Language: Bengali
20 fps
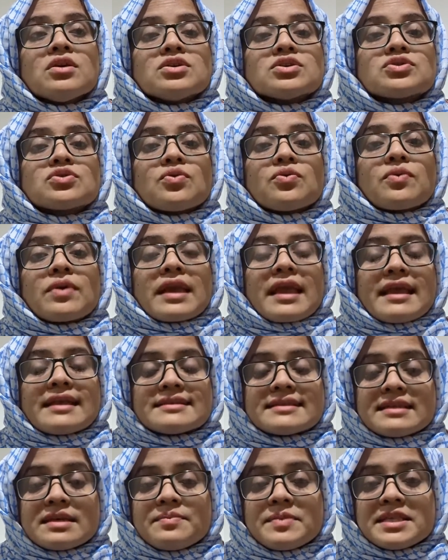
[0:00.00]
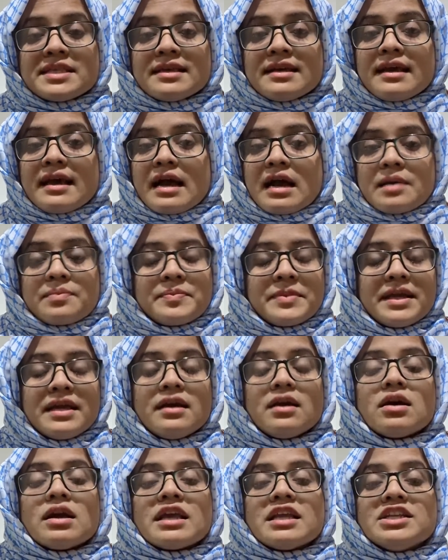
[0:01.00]
সো সিবিতে আপনি
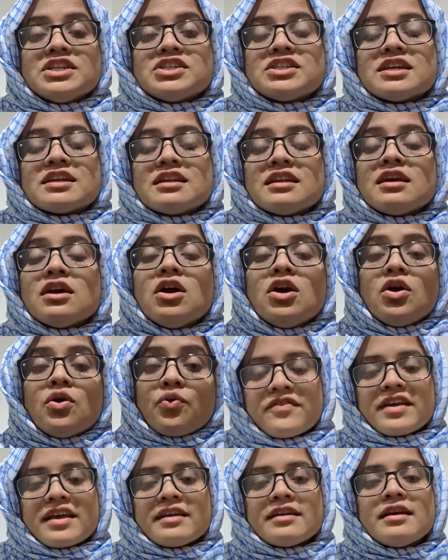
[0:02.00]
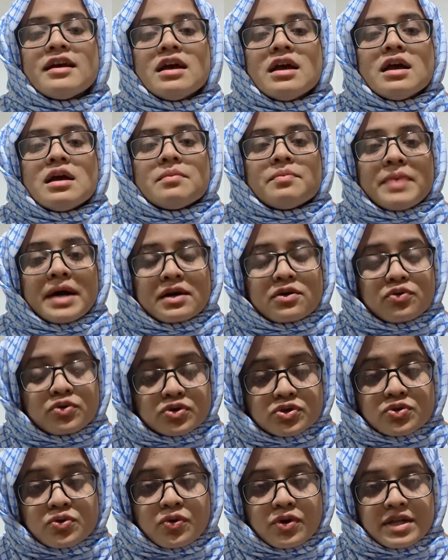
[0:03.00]
ইনিশিয়ালি টিকিট বা
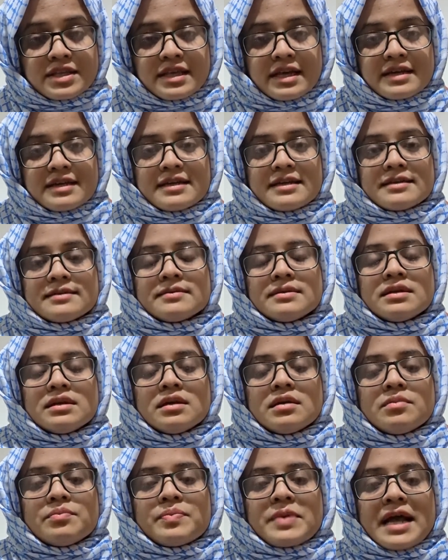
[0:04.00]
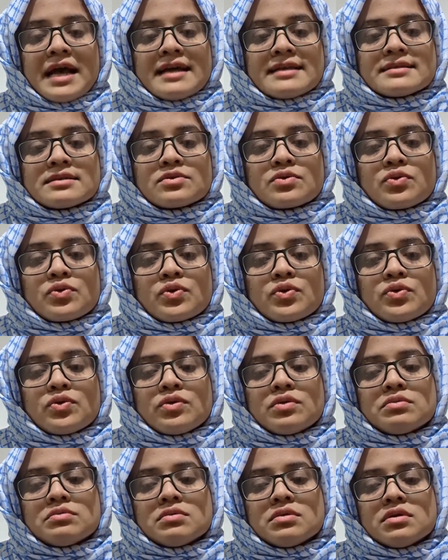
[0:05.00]
কোর্স করে থাকেন প্লাস কোনো
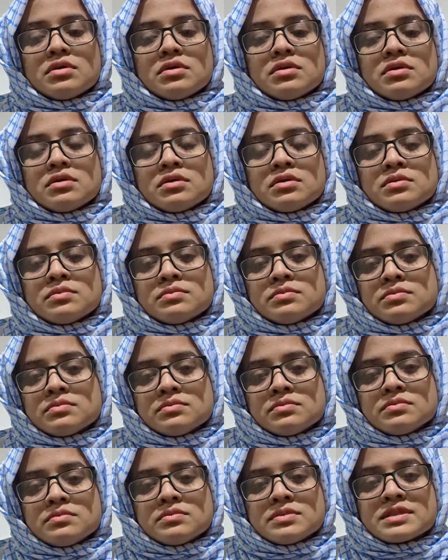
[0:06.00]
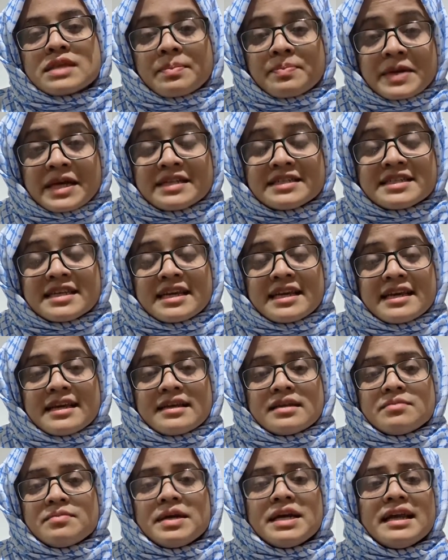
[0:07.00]
সাপ্লাই চেন
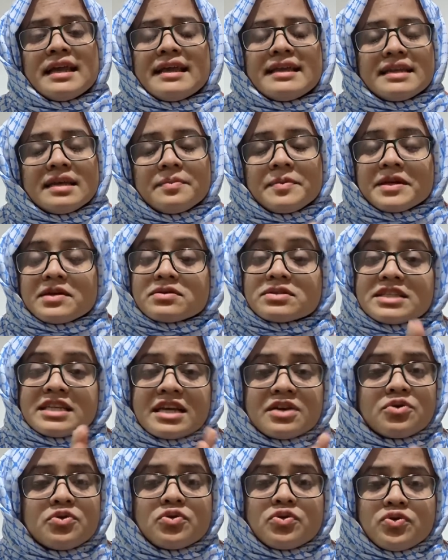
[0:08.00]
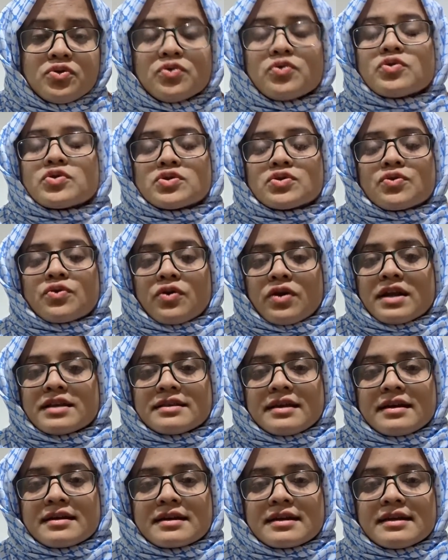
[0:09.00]
বা এই টাইপের যে কোনো কোর্স করা
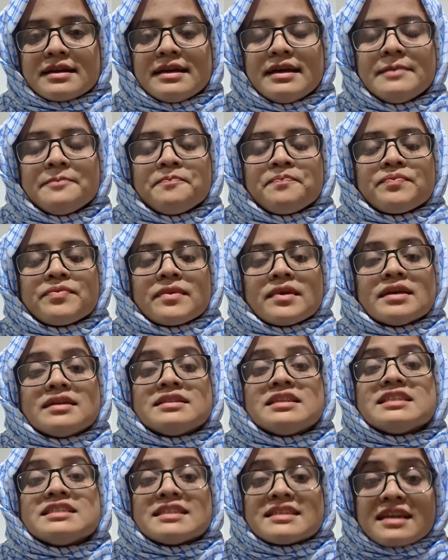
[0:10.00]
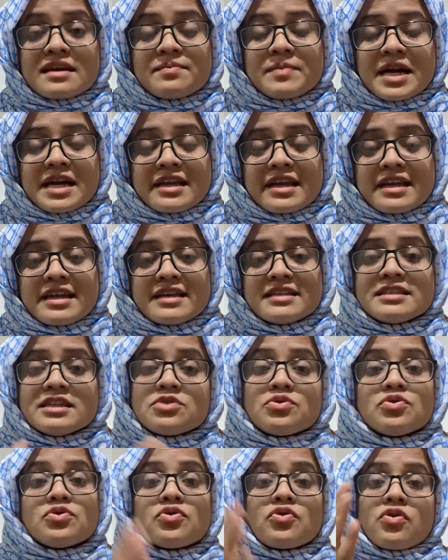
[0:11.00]
থাকলে ডিজিটাল মার্কেটিং যে
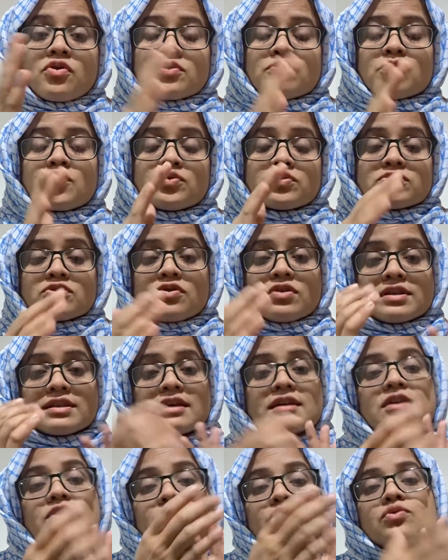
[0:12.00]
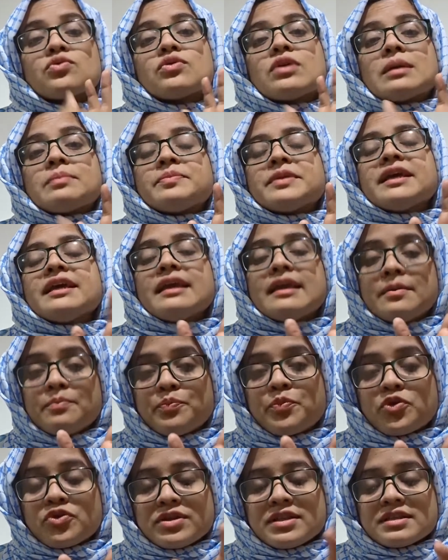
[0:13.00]
কোনো কোর্স করা থাকলে ওগুলো আপনি
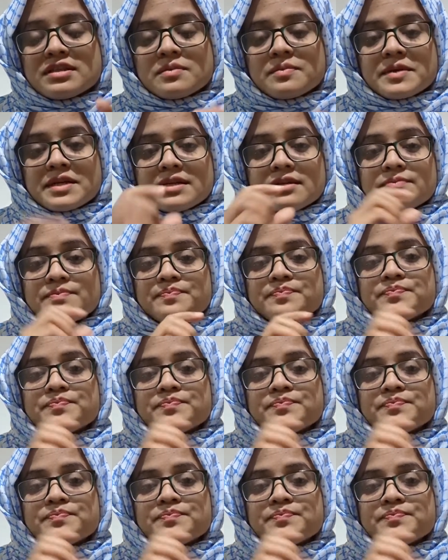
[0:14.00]
ইনপুট দিতে পারেন